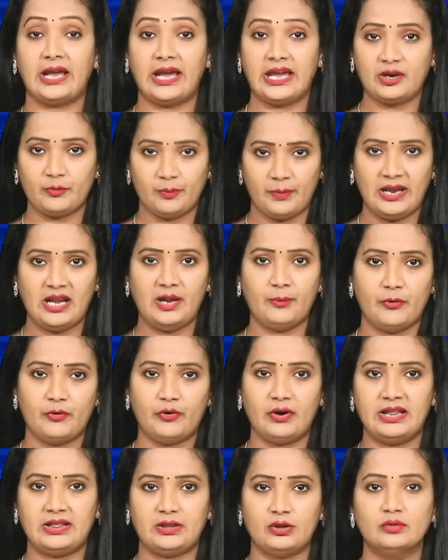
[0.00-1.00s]
టైరు
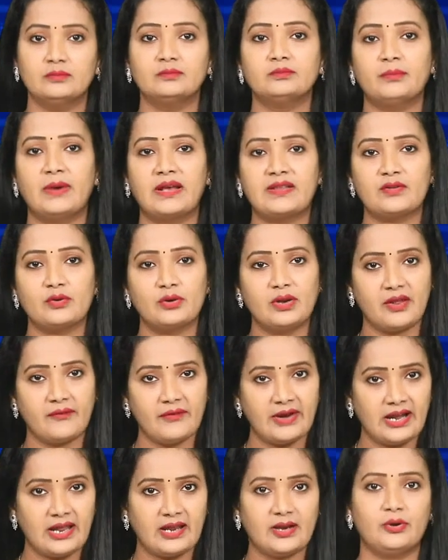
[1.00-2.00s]
పేలిపోవడంతో బస్సు
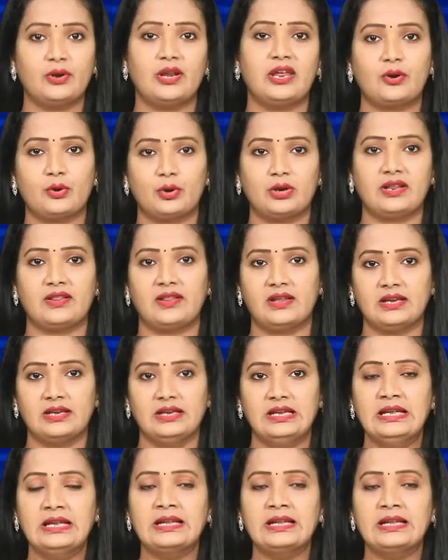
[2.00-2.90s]
డివైడర్ను ఢీకొట్టింది